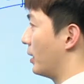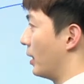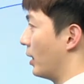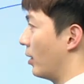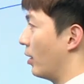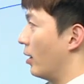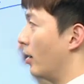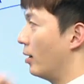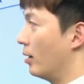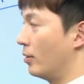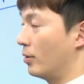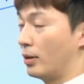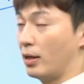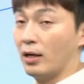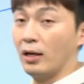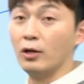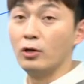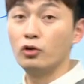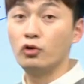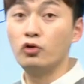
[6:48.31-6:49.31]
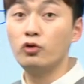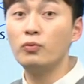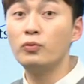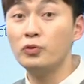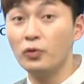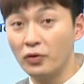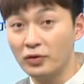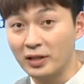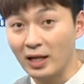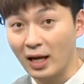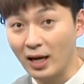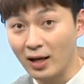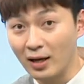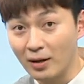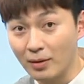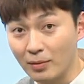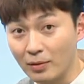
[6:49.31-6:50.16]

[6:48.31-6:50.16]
되네요. 투부정사